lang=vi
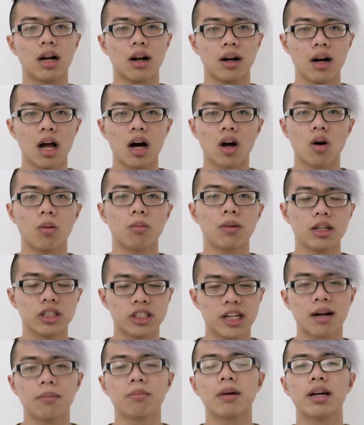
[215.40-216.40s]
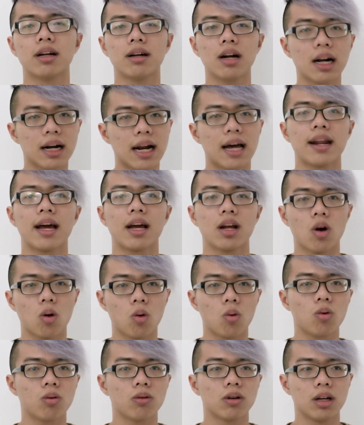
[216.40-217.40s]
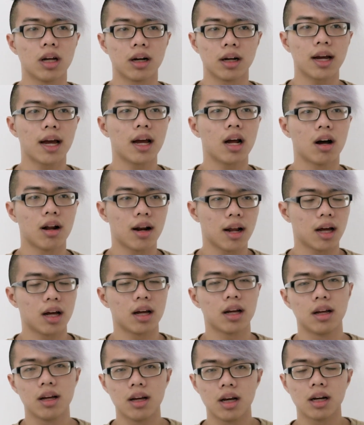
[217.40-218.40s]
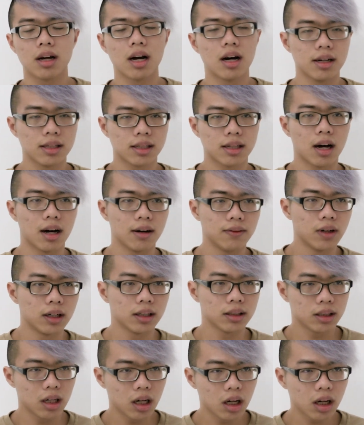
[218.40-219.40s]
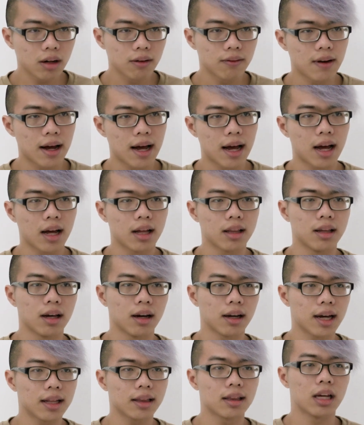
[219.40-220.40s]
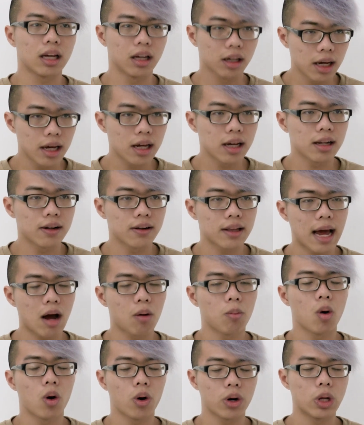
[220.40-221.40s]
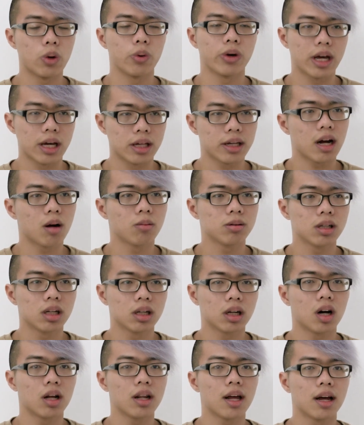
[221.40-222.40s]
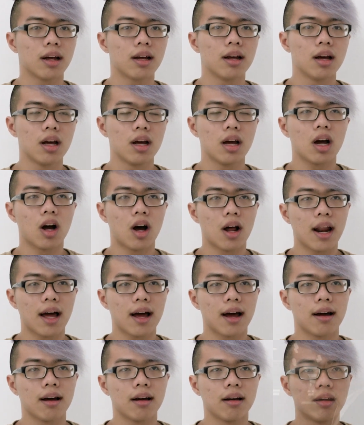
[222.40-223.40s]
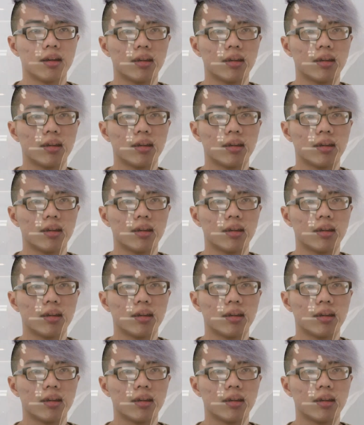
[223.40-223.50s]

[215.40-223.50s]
Le Cordon Bleu trang bị rất là đầy đủ những cái gọi là cơ sở vật chất và những cái tiện nghi, tạo mọi điều kiện cho học sinh có thể gọi là